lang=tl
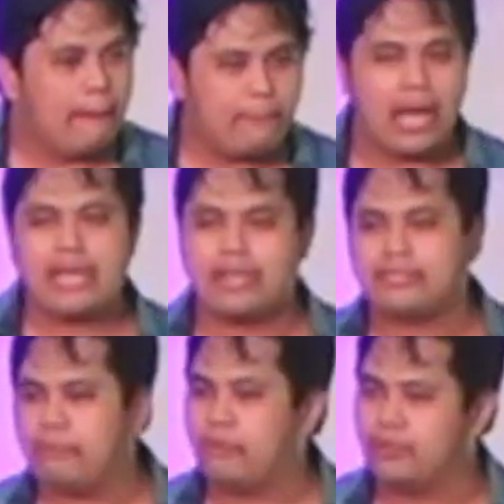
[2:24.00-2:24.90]
bagay sa
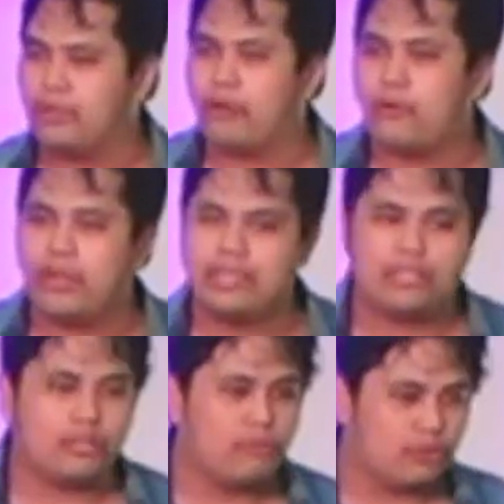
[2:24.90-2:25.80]
mundo kung hindi
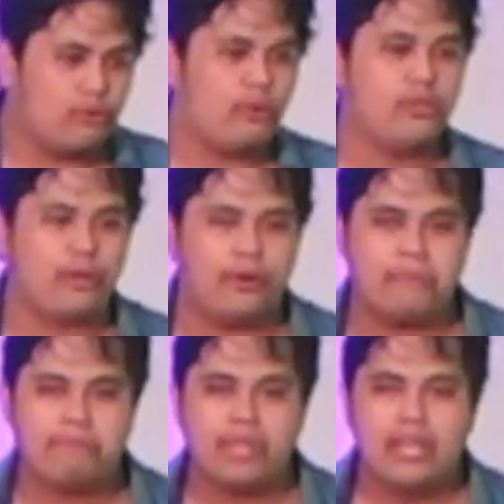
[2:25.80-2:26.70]
tumutukoy yon
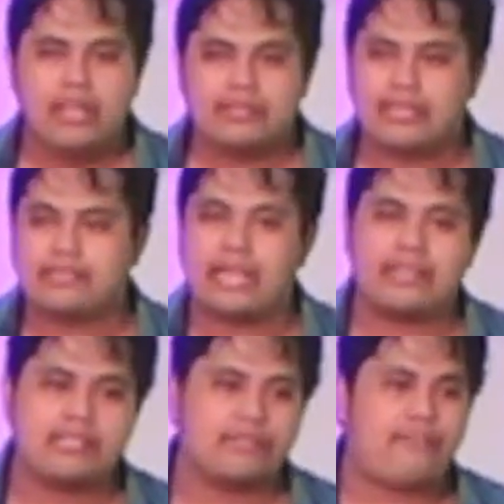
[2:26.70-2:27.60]
sa
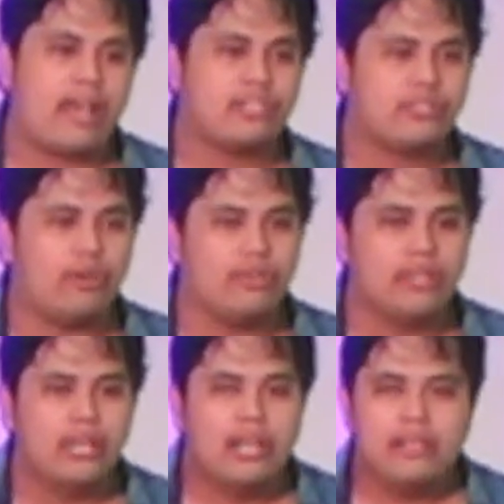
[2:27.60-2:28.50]
satisfaction
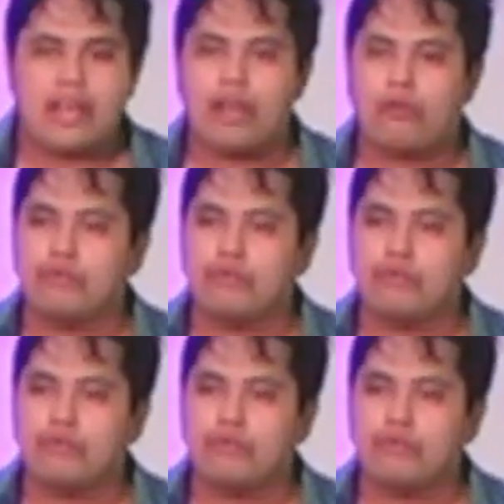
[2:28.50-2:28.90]
na kung